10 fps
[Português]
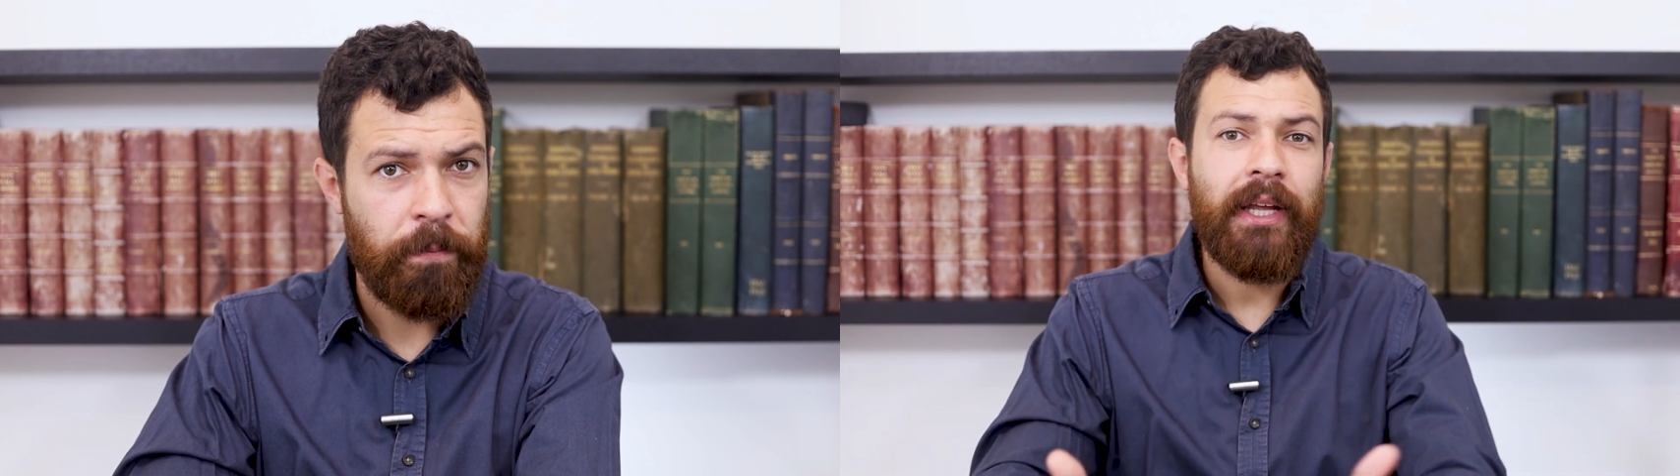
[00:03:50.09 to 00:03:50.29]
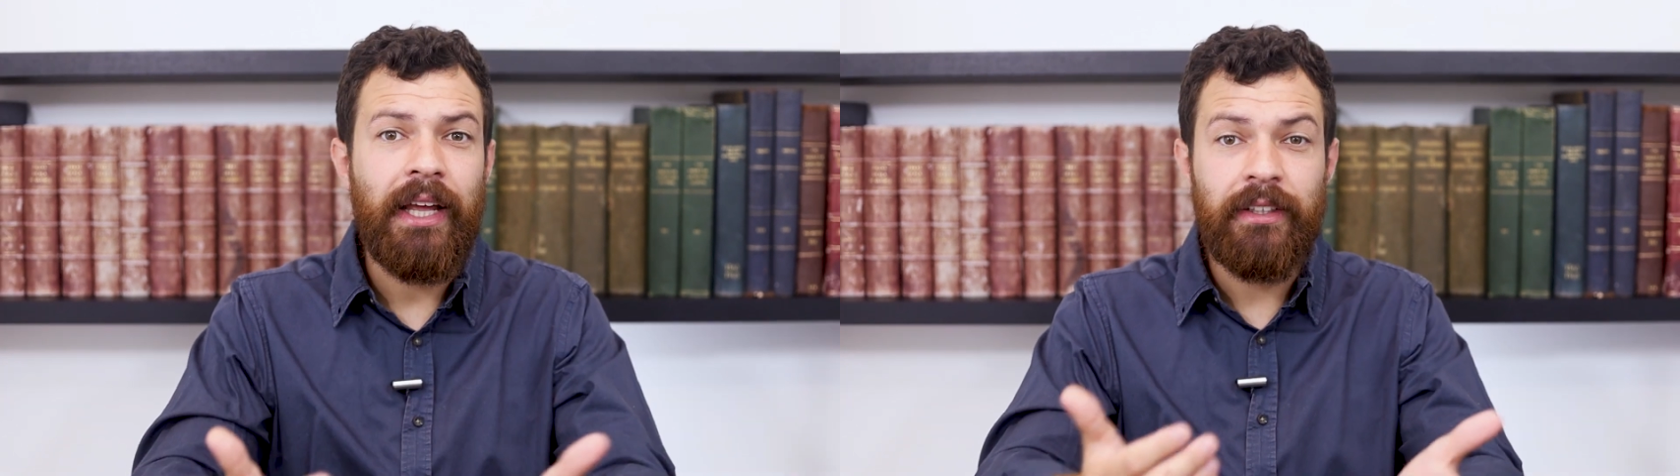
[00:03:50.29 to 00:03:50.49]

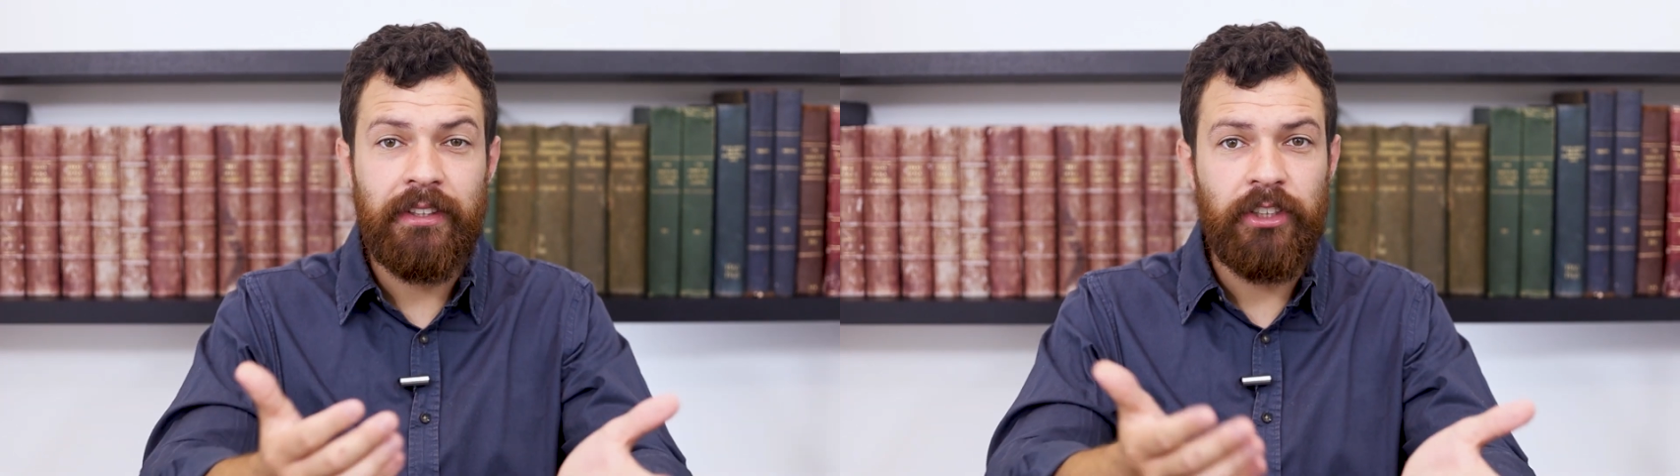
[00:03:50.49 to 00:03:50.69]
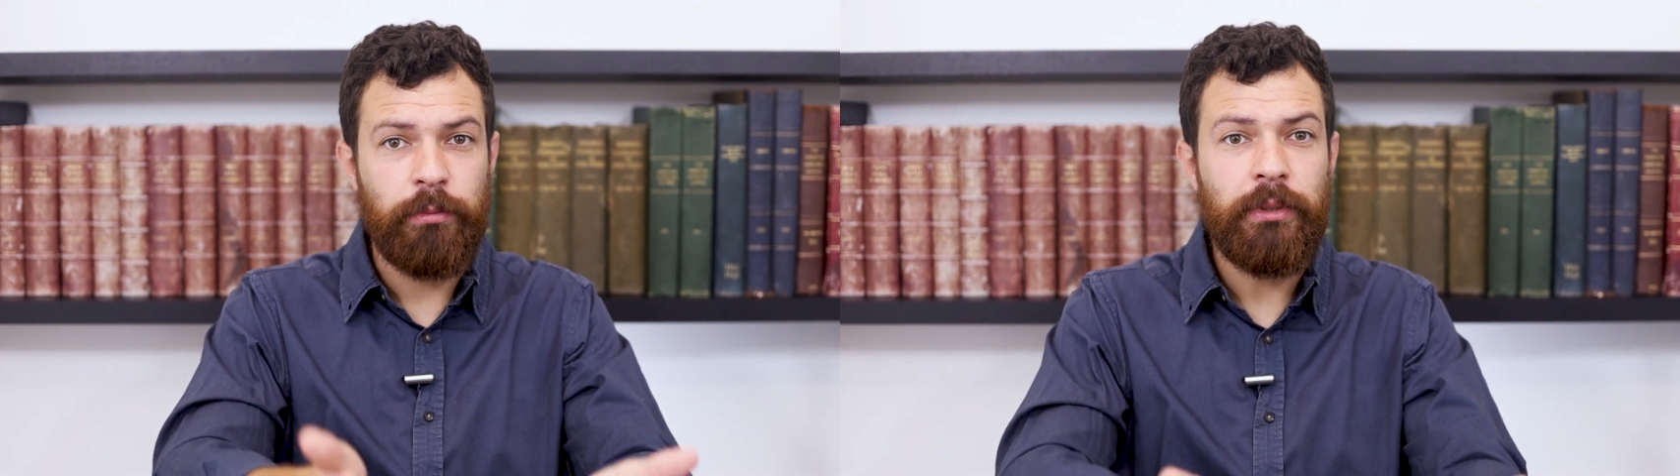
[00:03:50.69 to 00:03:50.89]
Para que ela
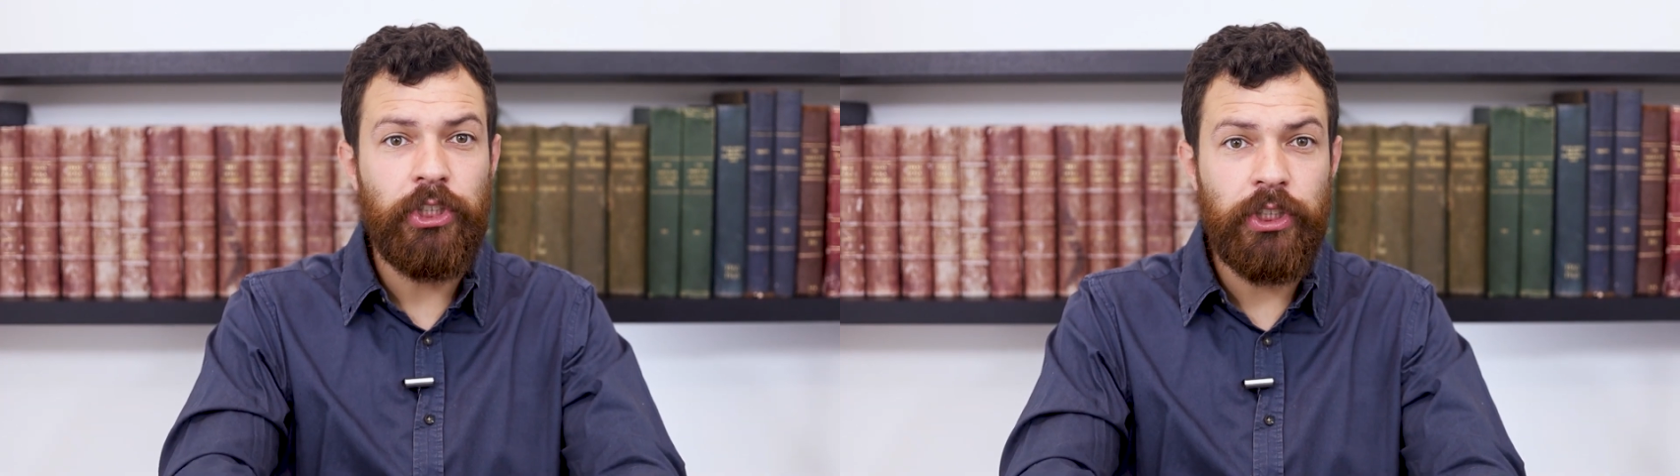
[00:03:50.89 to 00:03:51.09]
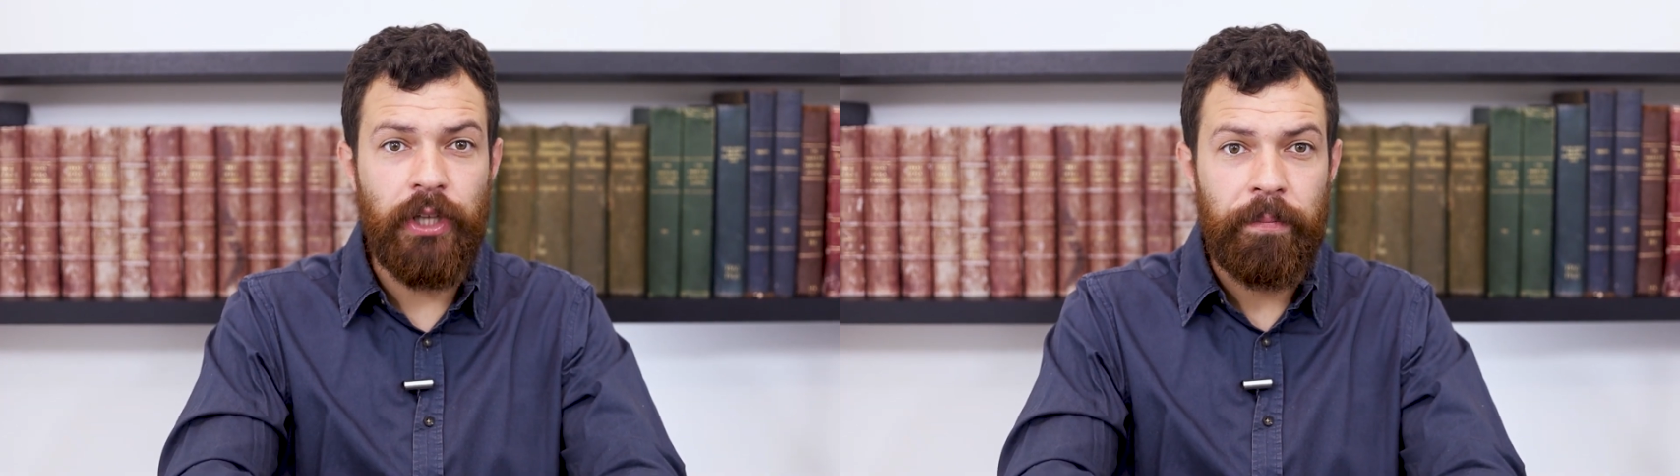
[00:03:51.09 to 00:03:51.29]
seja
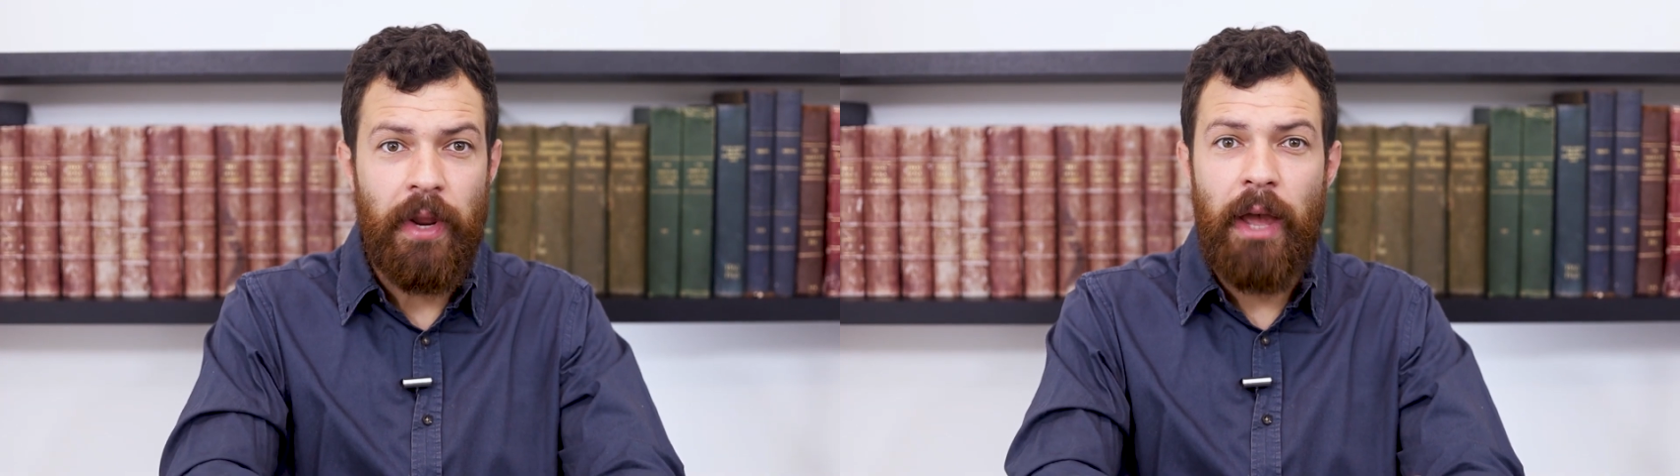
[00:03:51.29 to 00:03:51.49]
emitida,